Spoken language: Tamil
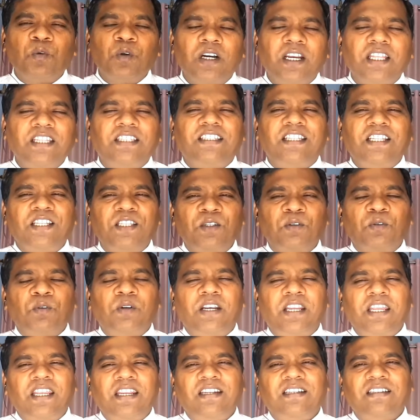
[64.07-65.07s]
உங்களை தெரிந்து
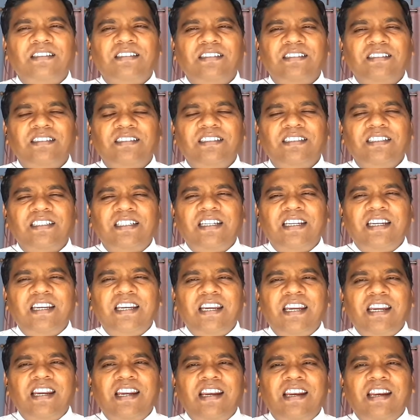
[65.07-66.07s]
கொண்டேன்
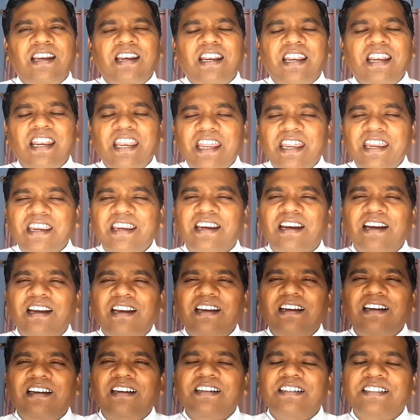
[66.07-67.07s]

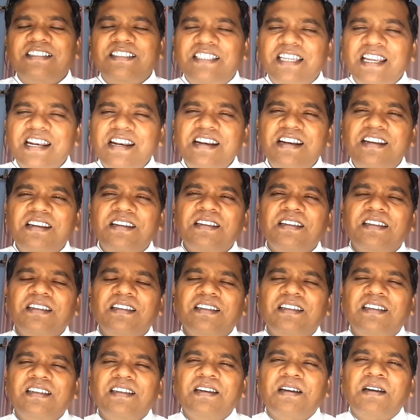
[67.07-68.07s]
நீங்கள் சென்று
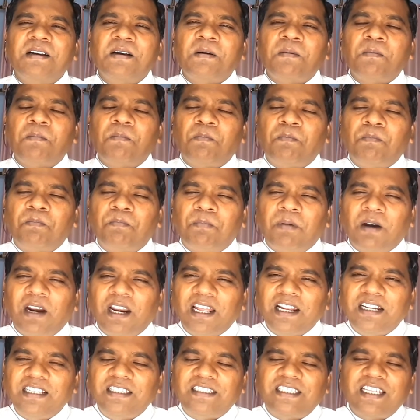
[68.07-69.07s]

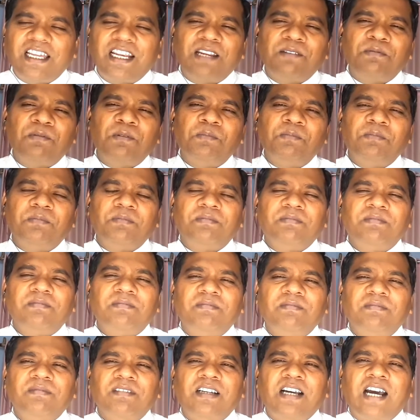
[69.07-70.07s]
பலன் தரவும்
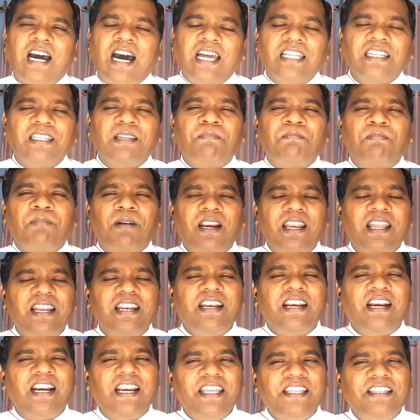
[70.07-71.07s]
அந்த
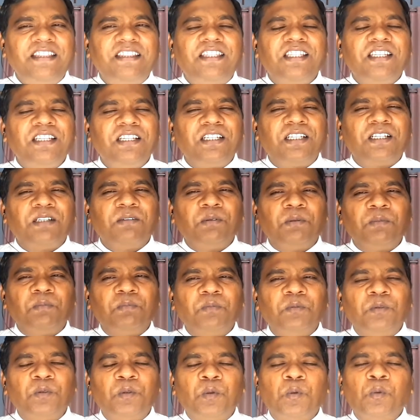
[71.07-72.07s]
பலன் நிலைத்திருக்கவும்
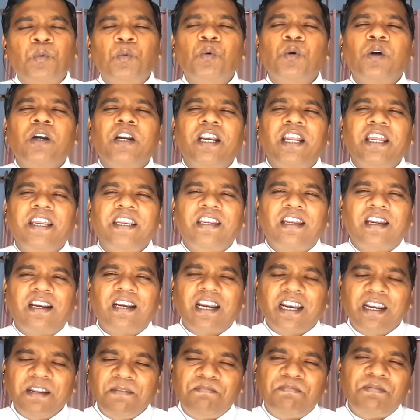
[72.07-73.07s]
உங்களை
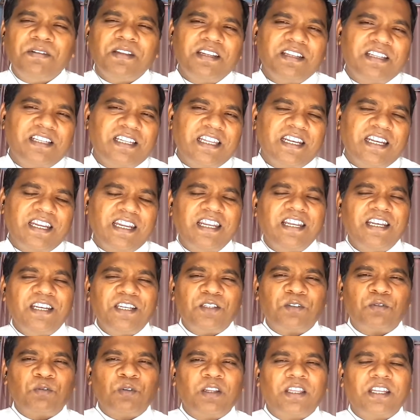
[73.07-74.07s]
நான் அனுப்பியிருக்கிறேன்
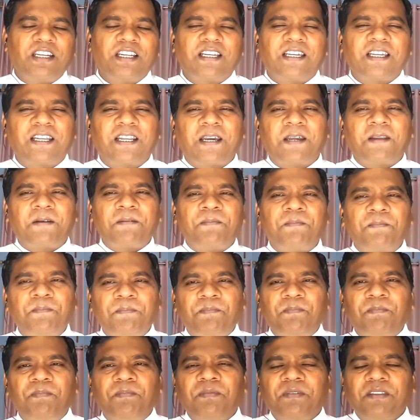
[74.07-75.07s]
என்று சொல்லியிருக்கிறார்
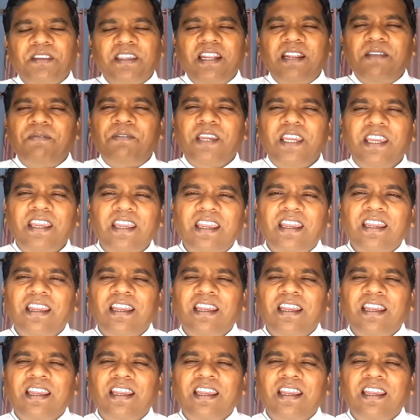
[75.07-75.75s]
எனவே